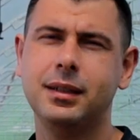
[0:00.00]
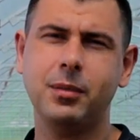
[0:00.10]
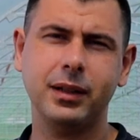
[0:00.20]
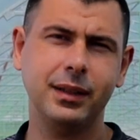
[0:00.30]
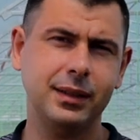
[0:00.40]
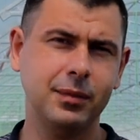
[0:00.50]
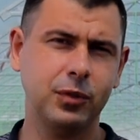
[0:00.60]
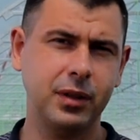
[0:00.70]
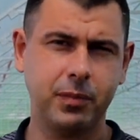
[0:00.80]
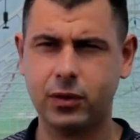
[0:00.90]
Зима на
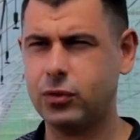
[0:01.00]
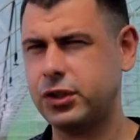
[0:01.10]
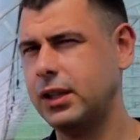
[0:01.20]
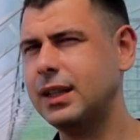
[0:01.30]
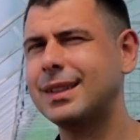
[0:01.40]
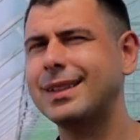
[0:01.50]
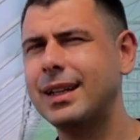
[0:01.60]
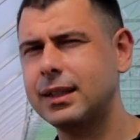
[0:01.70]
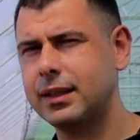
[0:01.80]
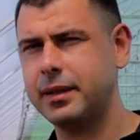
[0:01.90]
зиму не похожа, лето на
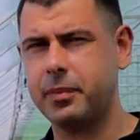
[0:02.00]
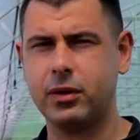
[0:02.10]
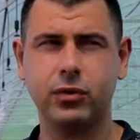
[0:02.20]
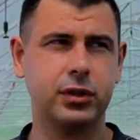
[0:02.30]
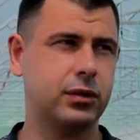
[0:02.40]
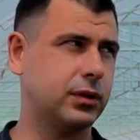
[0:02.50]
лето не похоже.